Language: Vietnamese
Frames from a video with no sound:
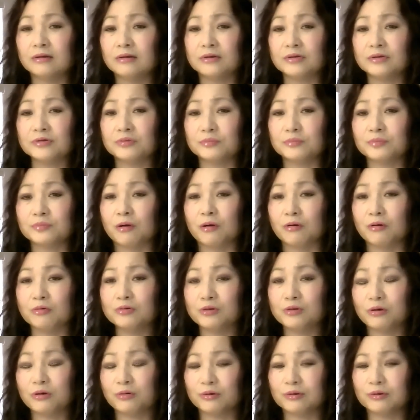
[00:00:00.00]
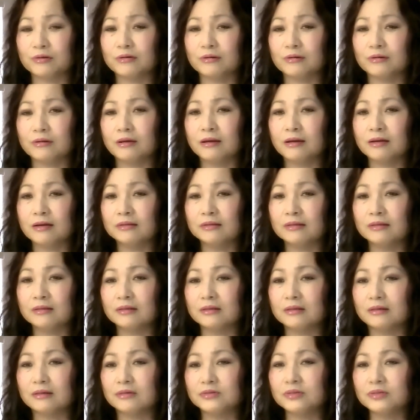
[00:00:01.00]
sụp đổ rồi đó thì
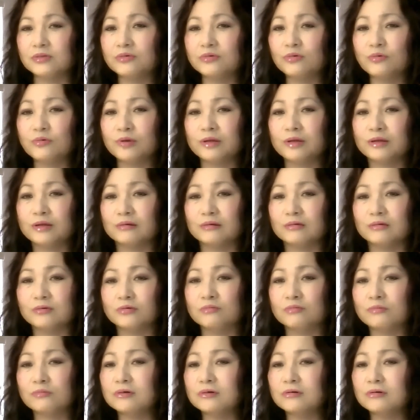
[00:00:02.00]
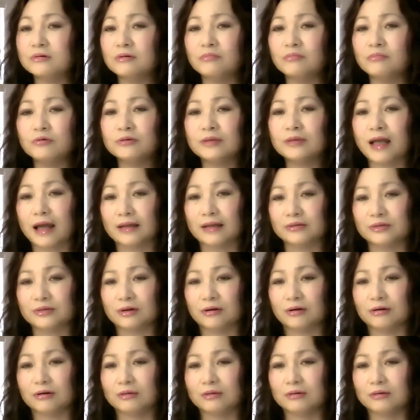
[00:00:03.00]
chính quyền trung ương không có tài
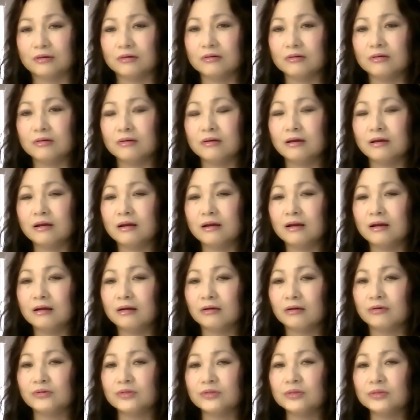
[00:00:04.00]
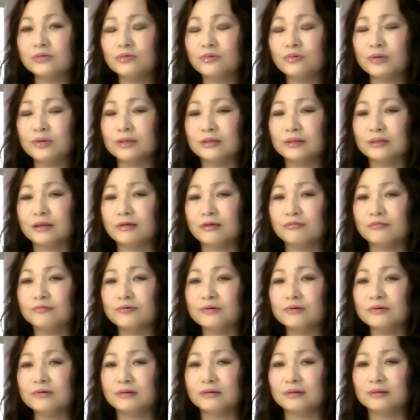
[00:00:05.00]
trợ nữa chính quyền địa
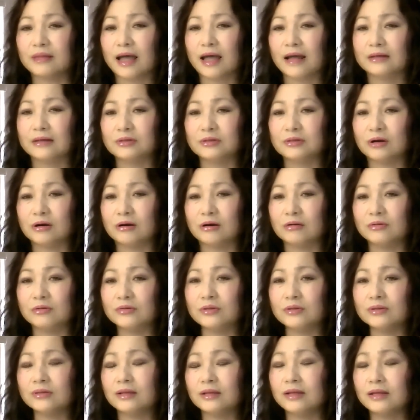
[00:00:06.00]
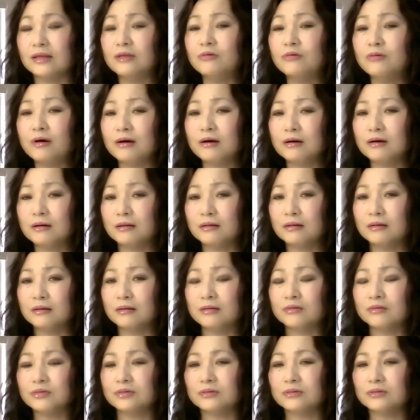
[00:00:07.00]
phương tài trợ rất là yếu ớt
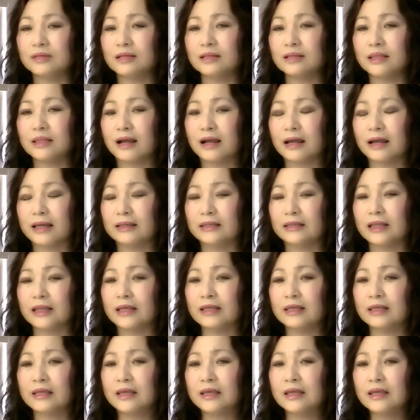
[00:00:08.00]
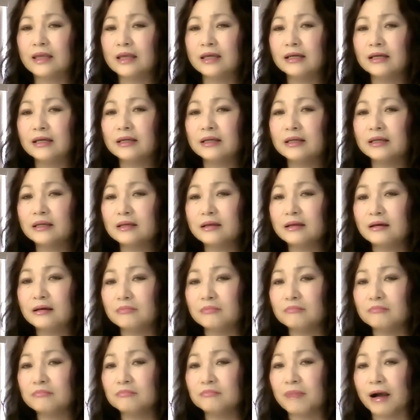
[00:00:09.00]
cho nên là ngày nay cái
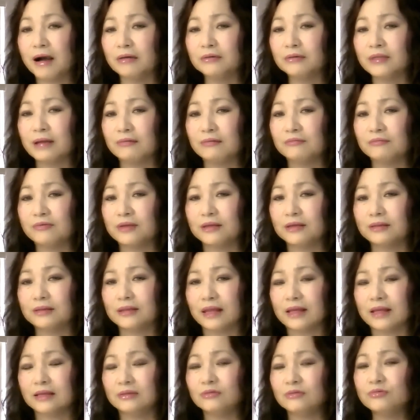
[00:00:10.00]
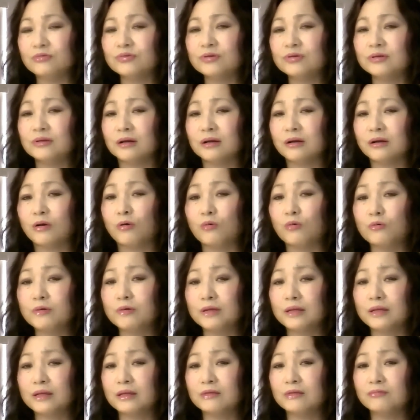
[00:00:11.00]
bảo tàng viện này nó rất là cũ
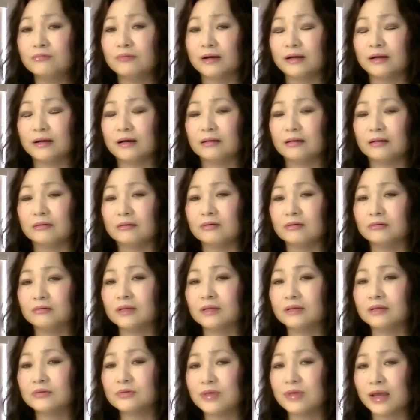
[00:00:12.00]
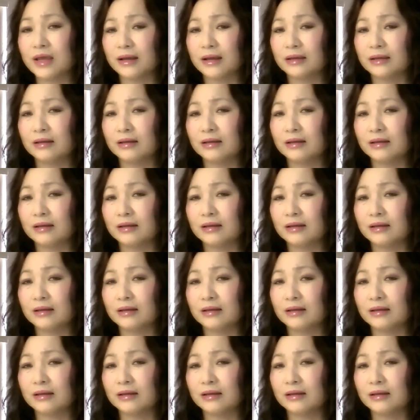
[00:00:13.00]
kỹ và cần được tân trang